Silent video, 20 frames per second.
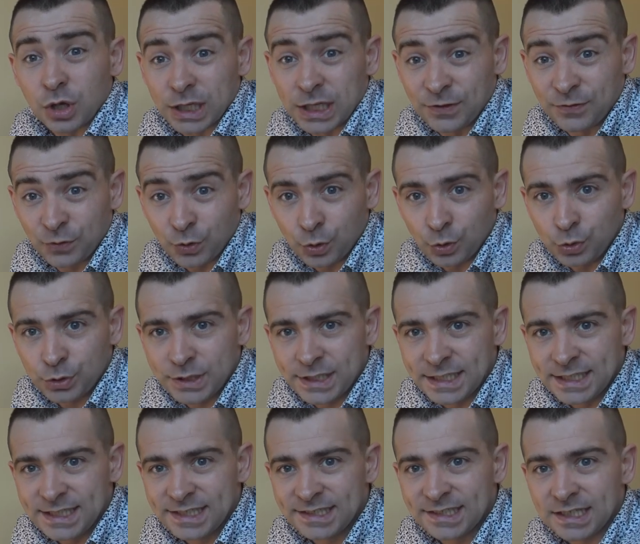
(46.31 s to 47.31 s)
qu'il faut
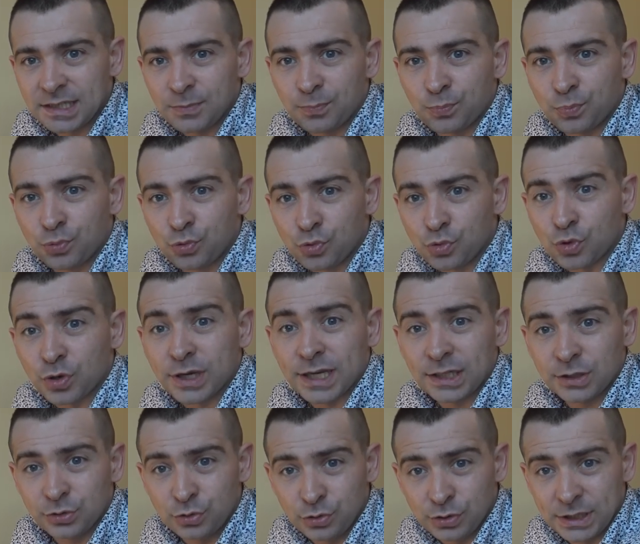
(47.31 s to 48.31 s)
utiliser pour
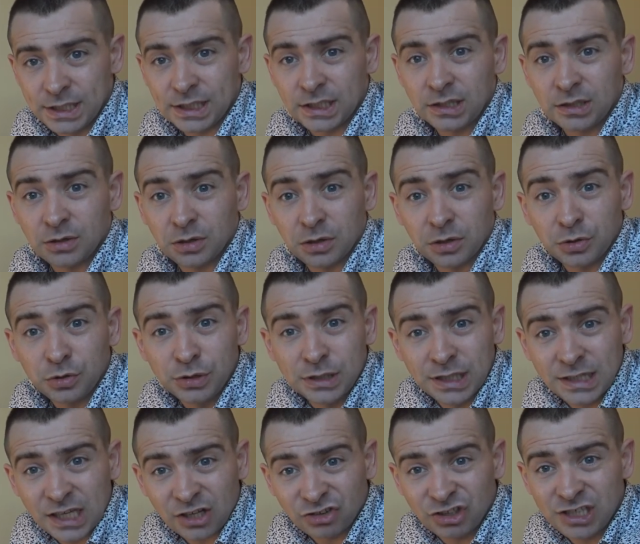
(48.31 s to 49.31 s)
calculer euh, une
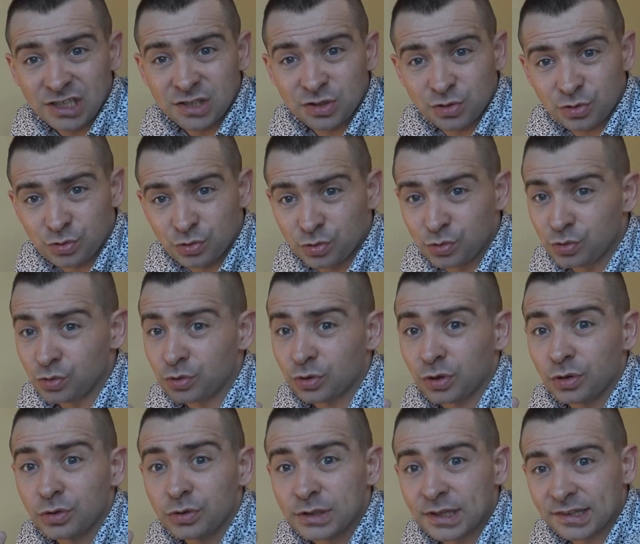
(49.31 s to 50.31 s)
énergie
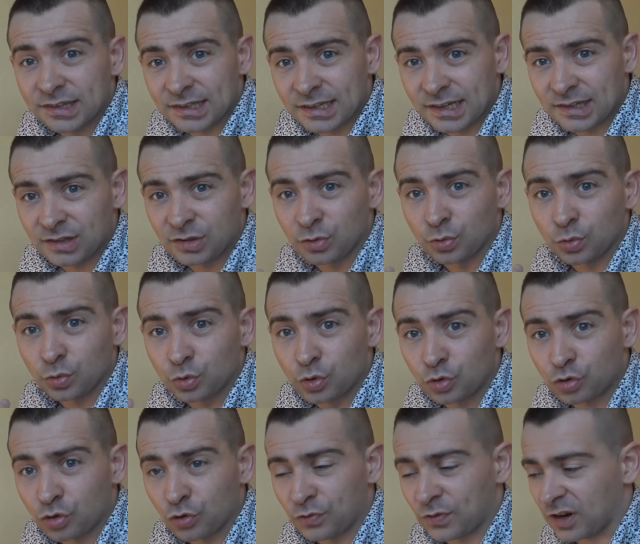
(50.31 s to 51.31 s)
sur une installation de
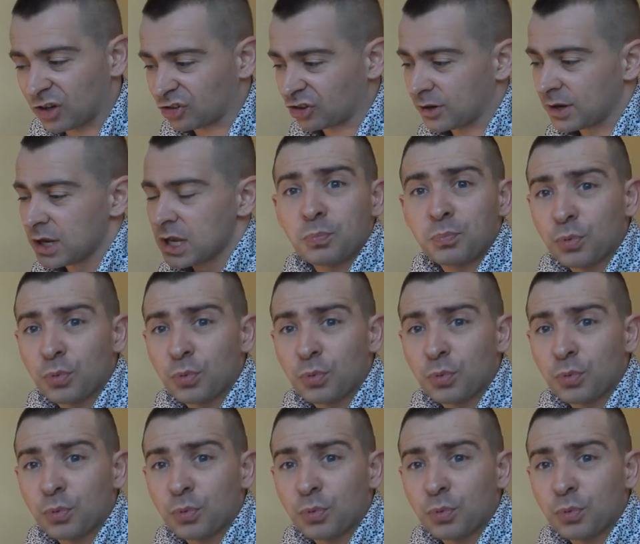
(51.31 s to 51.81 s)
chauffage.